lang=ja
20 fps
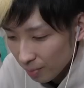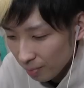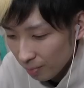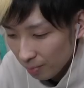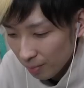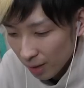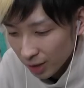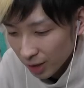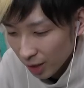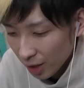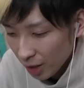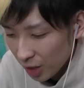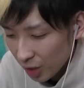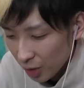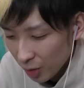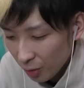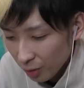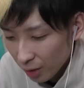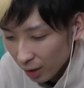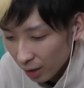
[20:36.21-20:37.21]
まさに
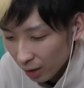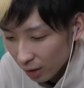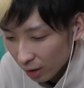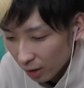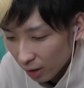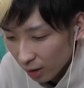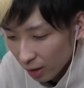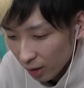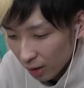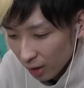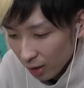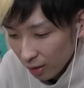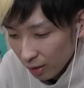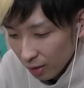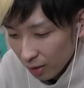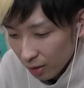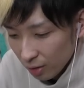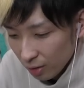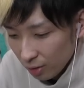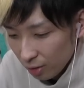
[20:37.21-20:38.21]
秘宝だ。
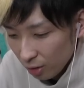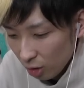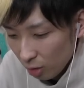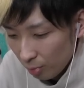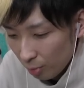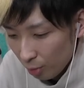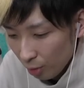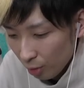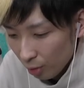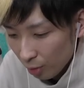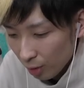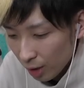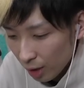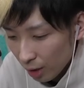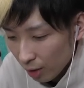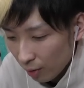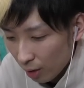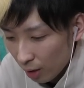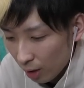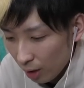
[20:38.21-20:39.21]
そのもののけ
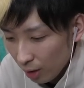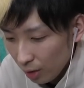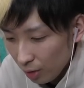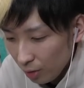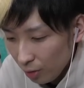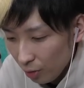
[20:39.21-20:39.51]
であらは、